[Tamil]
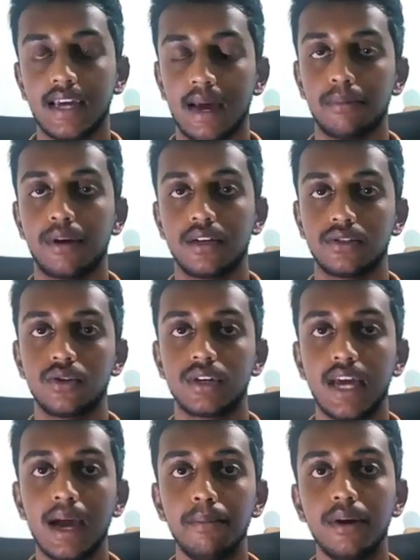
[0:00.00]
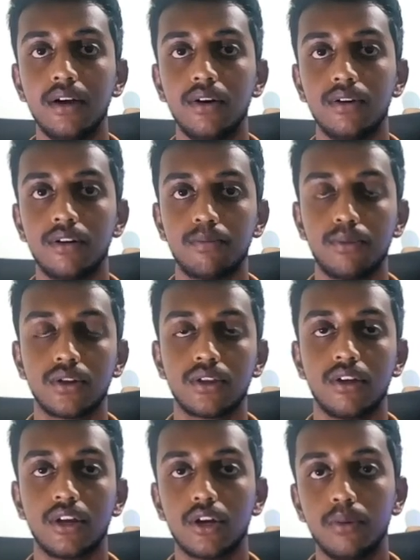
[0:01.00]
கேமரா ஸோ கேமரா பொறுத்த
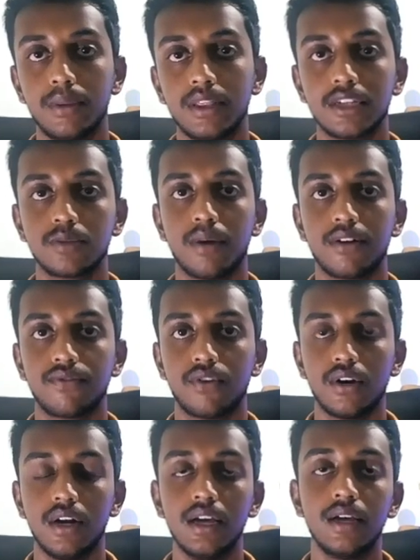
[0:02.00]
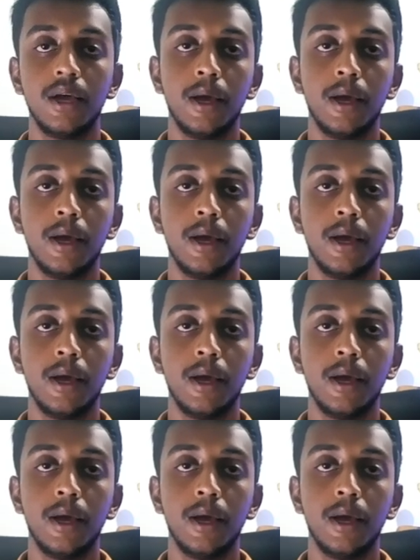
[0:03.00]
வரைக்கும் இந்த ஸ்மார்ட் ஃபோனில்